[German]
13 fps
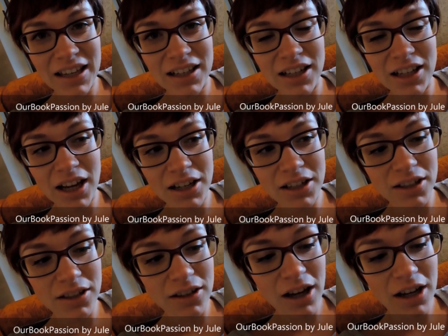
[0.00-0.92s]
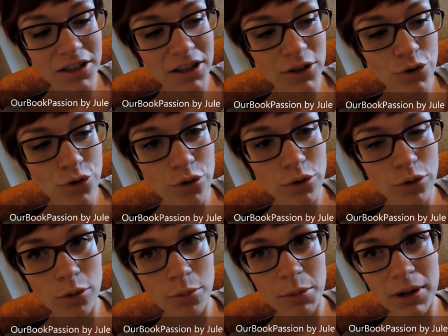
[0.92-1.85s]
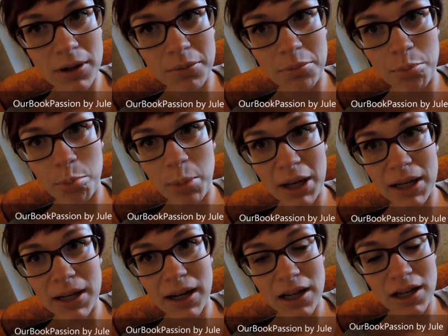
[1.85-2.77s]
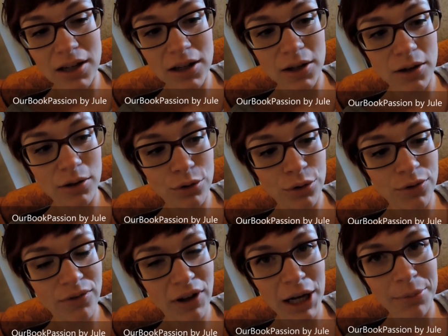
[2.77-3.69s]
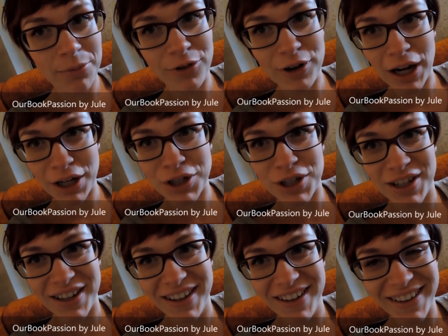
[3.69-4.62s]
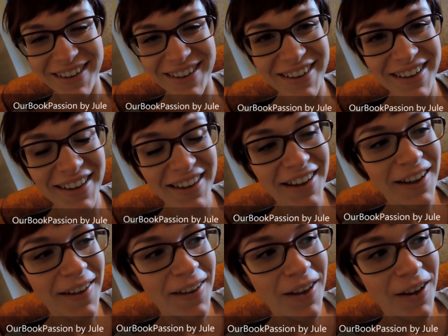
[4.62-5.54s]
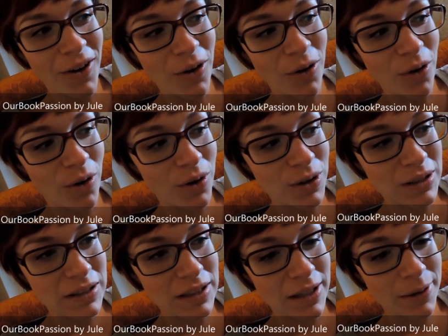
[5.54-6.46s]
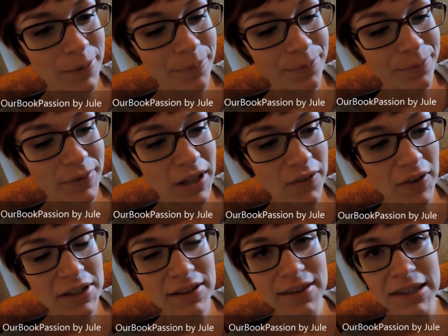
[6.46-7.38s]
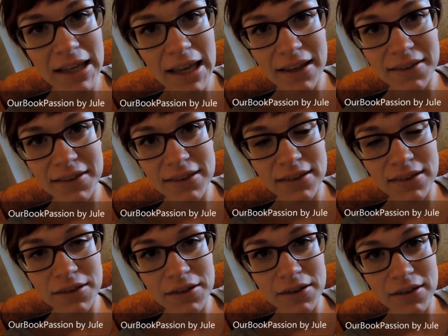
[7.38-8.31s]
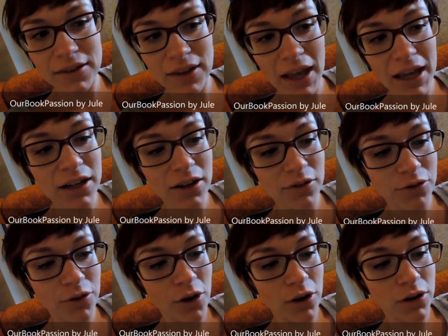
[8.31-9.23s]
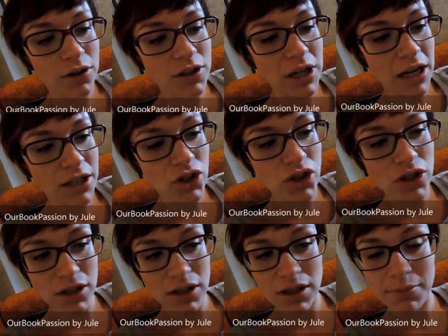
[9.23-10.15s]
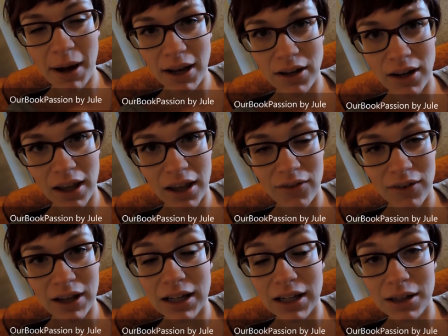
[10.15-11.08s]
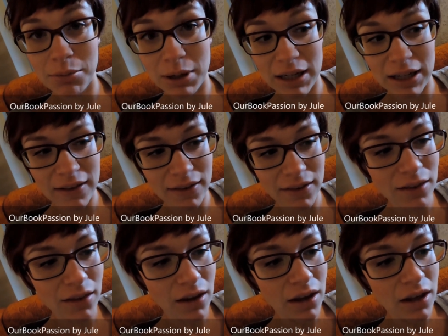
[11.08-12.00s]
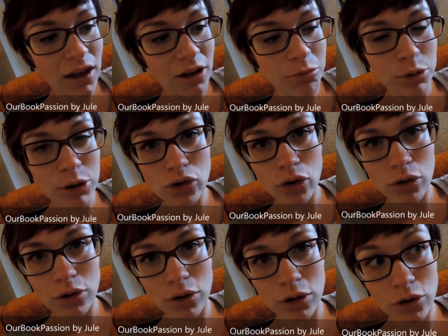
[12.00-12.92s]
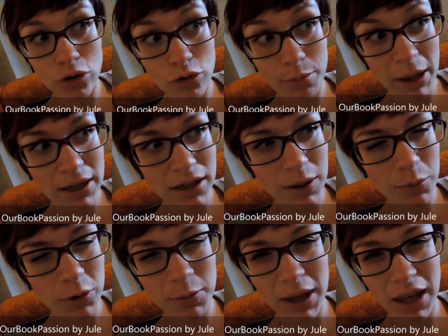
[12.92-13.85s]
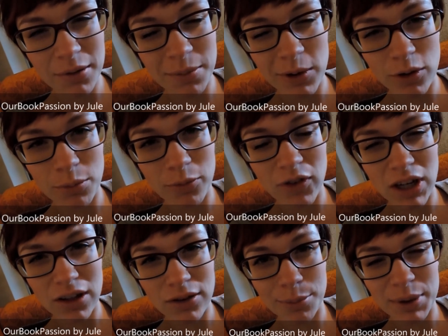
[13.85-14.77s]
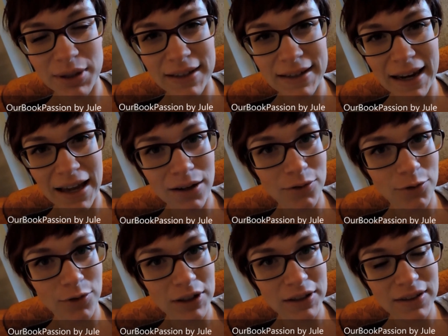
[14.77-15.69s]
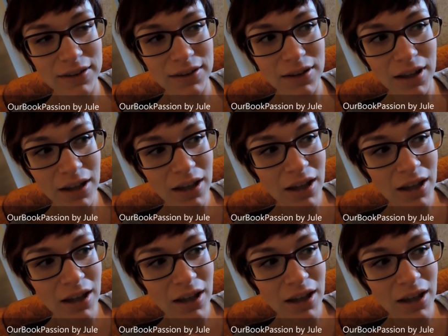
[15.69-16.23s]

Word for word: Ich liege halt gerade hier schön so mit Bettdecke und Wärmflasche. Und ähm, ich werde jetzt die ersten Seiten von Touched, die Macht der ewigen Liebe lesen. Bin schon gespannt. Ich muss mich erstmal so wieder so ein bisschen reinfitzen.